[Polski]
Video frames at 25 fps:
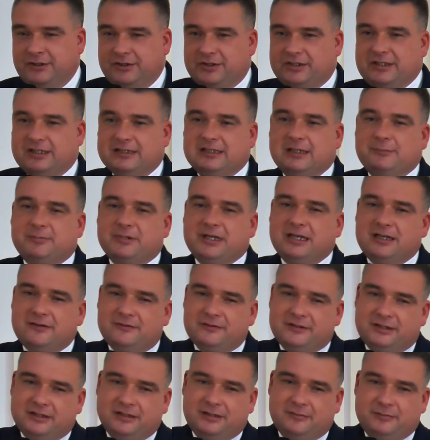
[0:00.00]
że tak
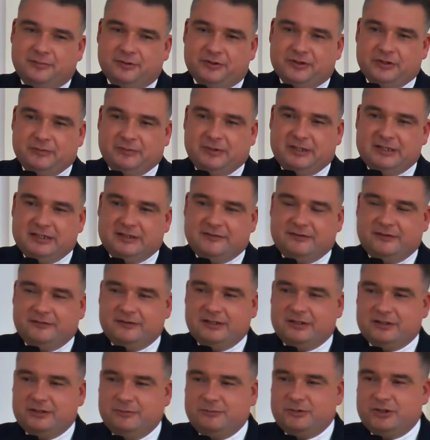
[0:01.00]
naprawdę, proszę Państwa, w
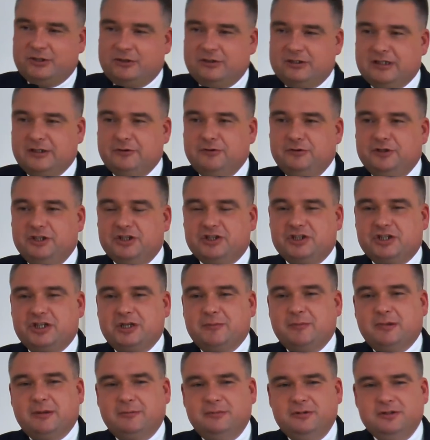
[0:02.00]
naszym przekonaniu nie
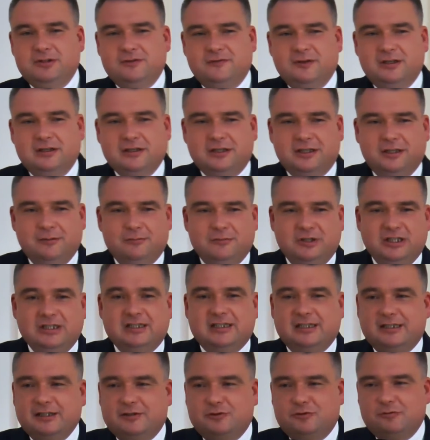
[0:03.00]
trzeba być wielkim
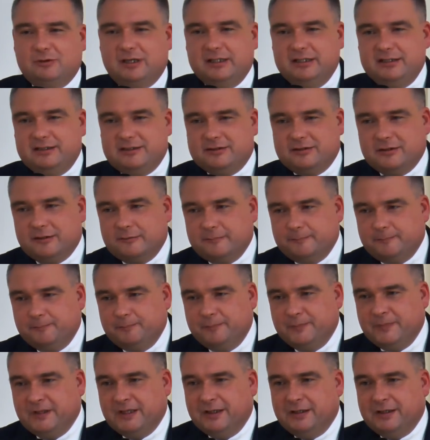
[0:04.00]
intelektualistą,